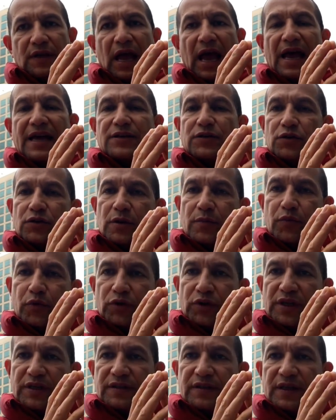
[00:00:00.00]
a esos
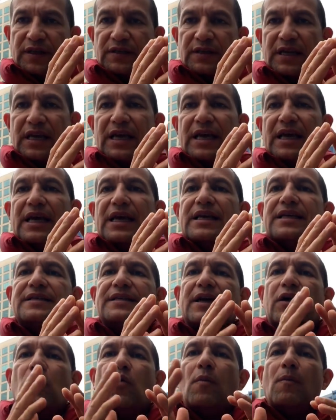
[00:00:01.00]
deportistas y
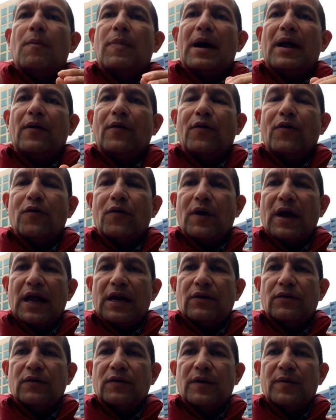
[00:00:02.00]
se comparó con
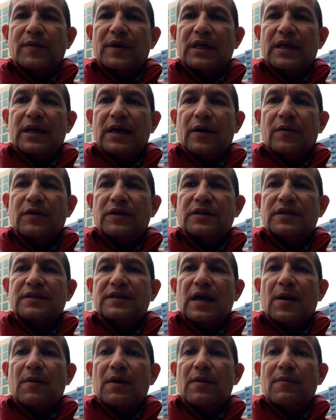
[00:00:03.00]
algo que médicamente
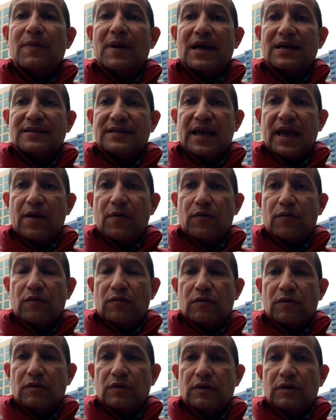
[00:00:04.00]
se llama el placebo
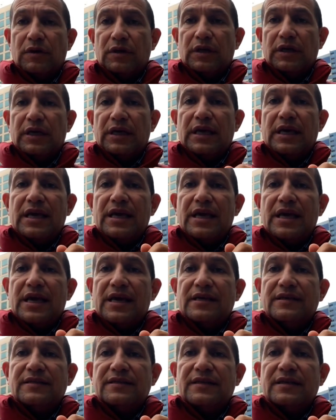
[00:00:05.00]
y
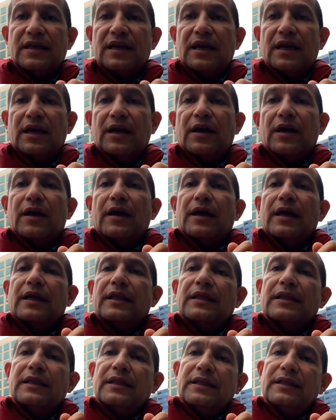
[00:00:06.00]
es
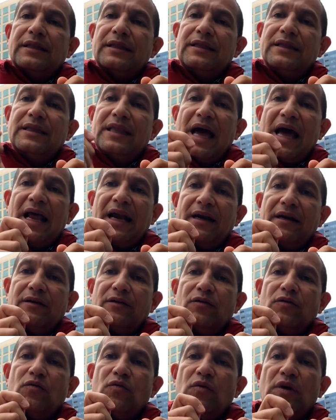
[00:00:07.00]
dar
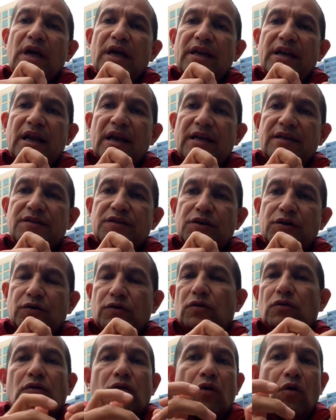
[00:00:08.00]
una
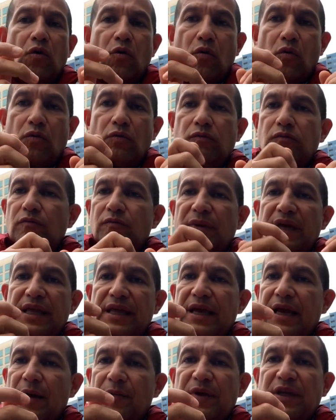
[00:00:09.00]
inhalación o un
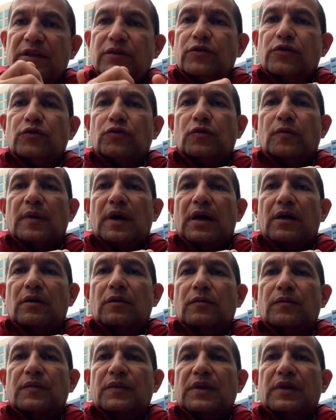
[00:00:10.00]
medicamento tomado